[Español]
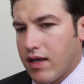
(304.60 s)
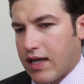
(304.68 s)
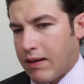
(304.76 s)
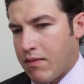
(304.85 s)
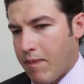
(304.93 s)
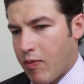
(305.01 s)

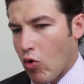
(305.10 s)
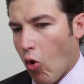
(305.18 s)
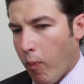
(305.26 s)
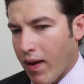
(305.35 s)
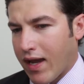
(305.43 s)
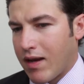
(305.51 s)
que me
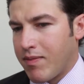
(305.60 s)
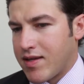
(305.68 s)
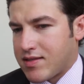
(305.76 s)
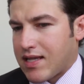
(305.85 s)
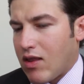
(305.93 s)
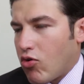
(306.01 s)
preocupa que en mi
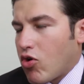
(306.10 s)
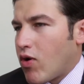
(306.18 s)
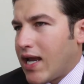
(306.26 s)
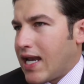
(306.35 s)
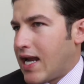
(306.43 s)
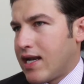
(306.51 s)
estado no
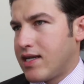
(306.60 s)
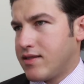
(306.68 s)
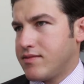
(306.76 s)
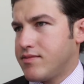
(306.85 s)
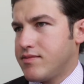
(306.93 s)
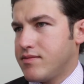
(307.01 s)
hay lana.
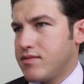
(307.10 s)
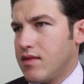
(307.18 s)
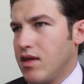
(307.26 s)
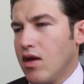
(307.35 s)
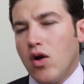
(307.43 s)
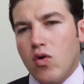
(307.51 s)

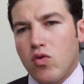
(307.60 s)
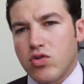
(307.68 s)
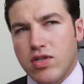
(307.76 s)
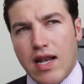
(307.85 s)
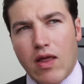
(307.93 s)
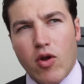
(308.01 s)
Un
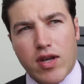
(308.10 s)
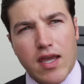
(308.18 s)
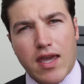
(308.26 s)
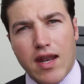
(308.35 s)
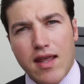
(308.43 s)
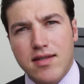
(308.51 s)
senador que
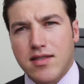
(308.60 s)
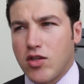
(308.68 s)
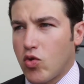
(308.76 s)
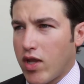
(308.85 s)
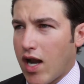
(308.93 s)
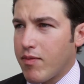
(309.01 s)
quiere
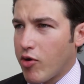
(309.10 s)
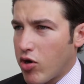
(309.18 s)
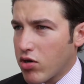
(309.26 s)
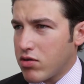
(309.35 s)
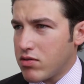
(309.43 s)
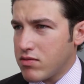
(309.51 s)
destituir al
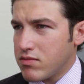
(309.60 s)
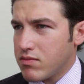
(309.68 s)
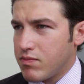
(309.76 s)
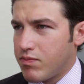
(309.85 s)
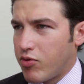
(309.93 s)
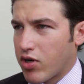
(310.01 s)
Bronco,
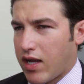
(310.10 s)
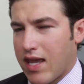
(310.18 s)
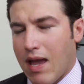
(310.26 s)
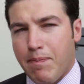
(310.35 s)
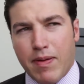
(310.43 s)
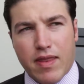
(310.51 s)
porque
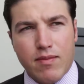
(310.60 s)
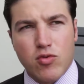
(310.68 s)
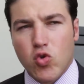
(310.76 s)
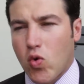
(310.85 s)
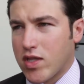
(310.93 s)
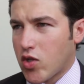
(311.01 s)
ya
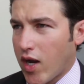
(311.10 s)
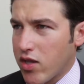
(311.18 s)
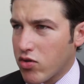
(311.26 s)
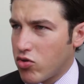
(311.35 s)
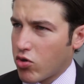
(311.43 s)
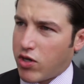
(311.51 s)
perdimos cuatro
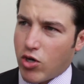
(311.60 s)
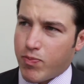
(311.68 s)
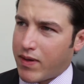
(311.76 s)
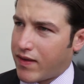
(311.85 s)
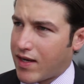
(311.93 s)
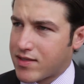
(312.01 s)
años, no quiero
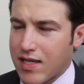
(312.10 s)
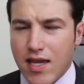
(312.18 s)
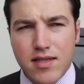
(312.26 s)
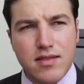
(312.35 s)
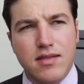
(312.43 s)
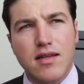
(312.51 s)
perder
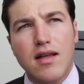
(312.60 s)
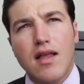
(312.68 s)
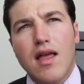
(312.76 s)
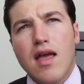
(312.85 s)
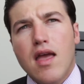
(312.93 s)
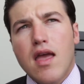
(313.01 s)
seis
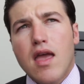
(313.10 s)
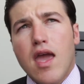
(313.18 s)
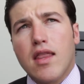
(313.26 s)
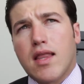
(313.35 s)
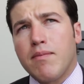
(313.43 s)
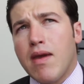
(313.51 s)

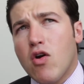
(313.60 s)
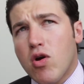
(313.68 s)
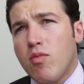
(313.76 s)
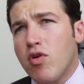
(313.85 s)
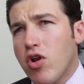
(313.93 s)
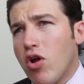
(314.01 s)
y también
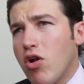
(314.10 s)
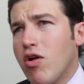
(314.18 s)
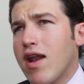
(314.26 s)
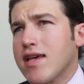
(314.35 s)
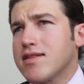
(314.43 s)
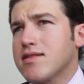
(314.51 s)
como un
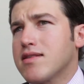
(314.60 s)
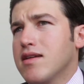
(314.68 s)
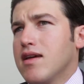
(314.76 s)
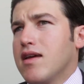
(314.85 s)
neolonés